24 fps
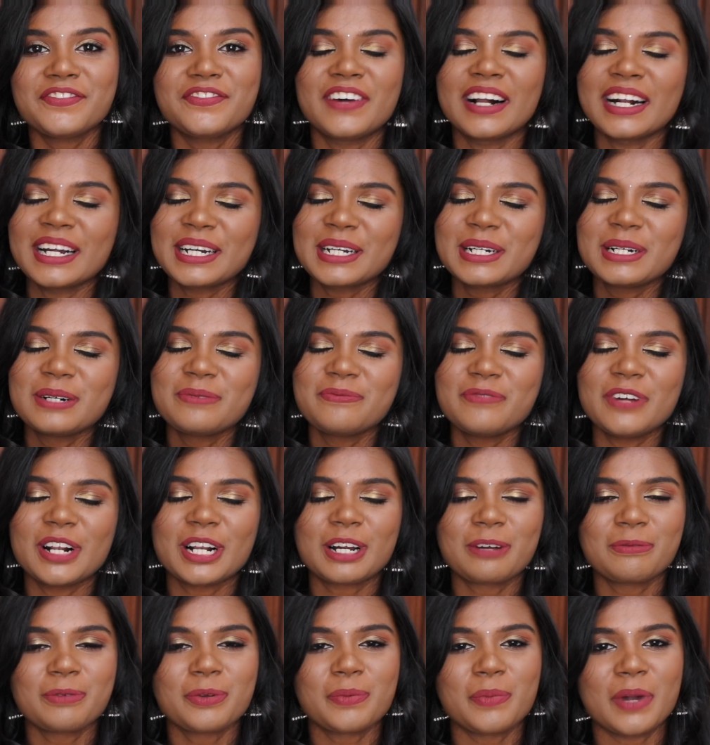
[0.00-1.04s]
வணக்கம்
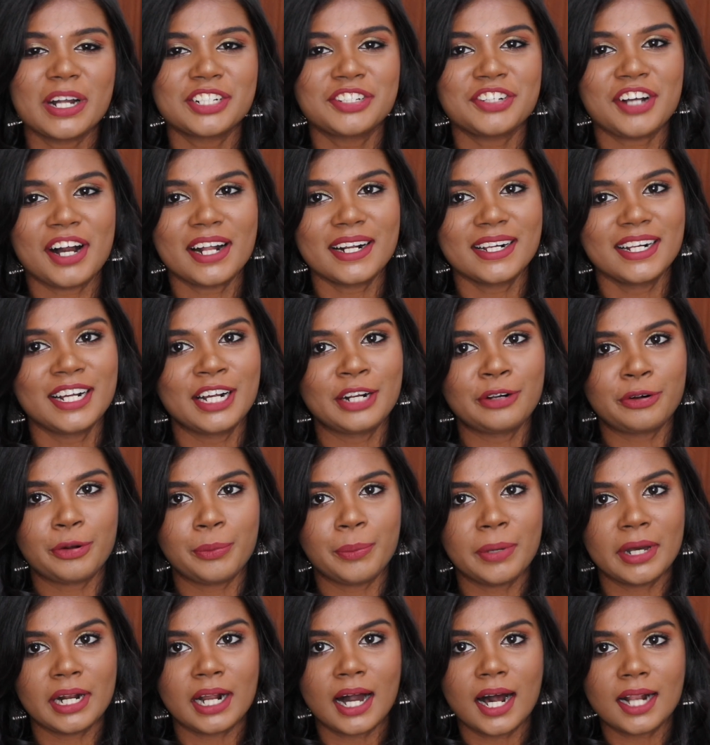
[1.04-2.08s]
வெல்கம் டு மை சேனல் என்னோட
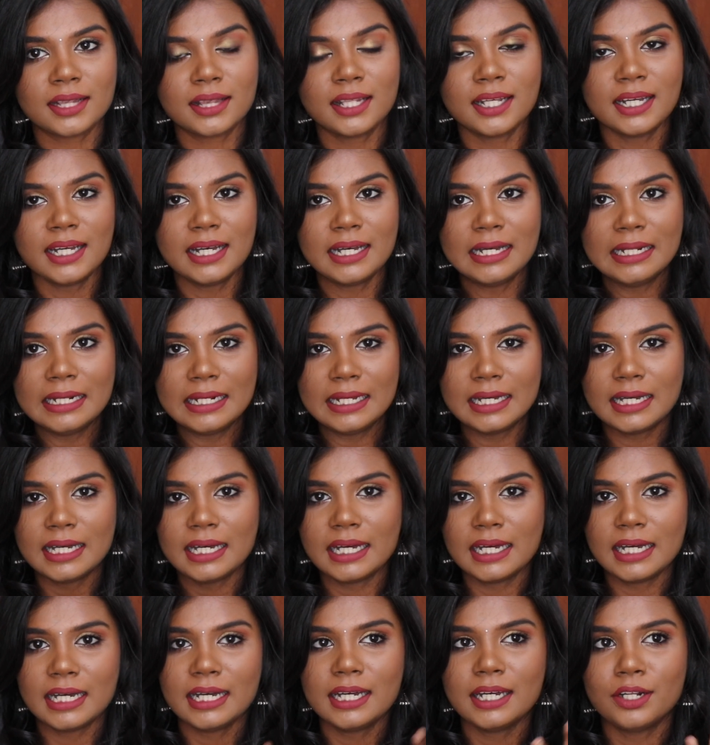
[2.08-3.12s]
பேர் ஆர்த்தி
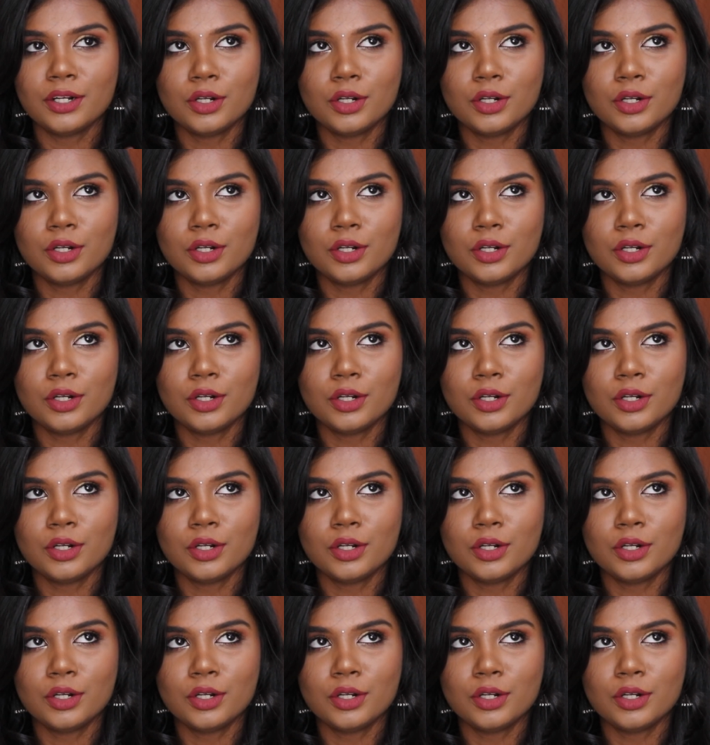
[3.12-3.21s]
இன்னைக்கு